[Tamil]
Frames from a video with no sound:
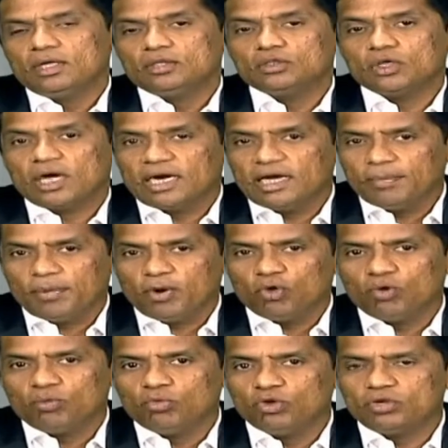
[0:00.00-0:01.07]
ஸோ கண்டிப்பாக
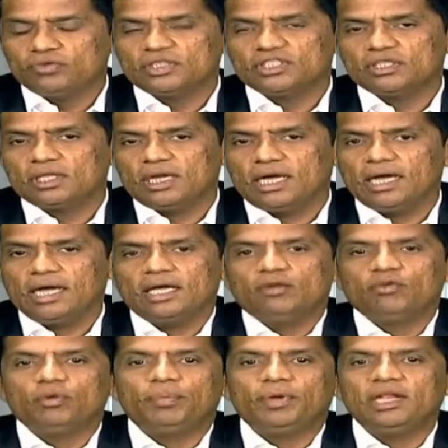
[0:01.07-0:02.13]
ஒரு மூணு வருஷத்தில்
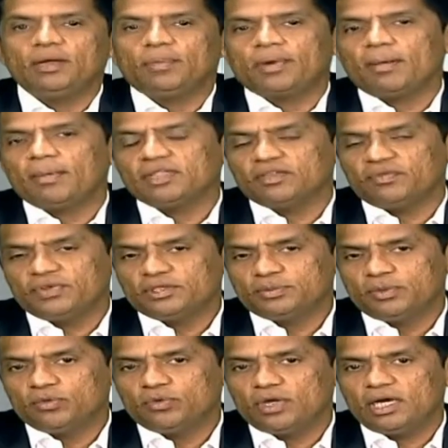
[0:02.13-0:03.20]
இவர் பெரிய ப்ராப்ளத்தை
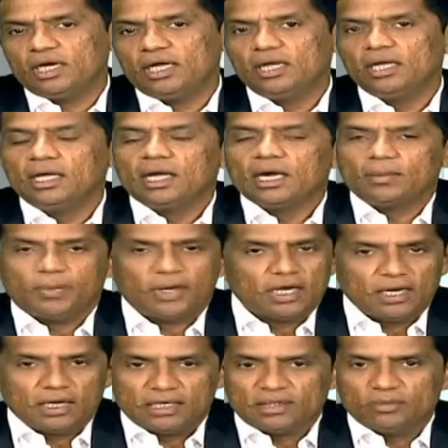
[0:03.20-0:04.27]
ஃபேஸ் பண்ணுவார்
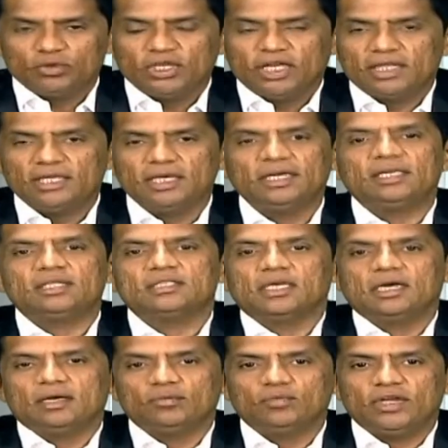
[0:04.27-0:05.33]
படனை கட்ட முடியாது இன்ட்ரெஸ்ட்டை
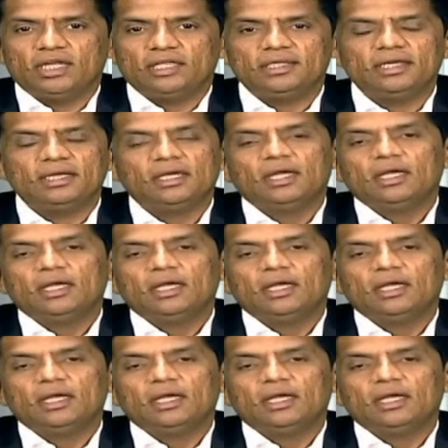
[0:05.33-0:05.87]
கட்ட முடியாது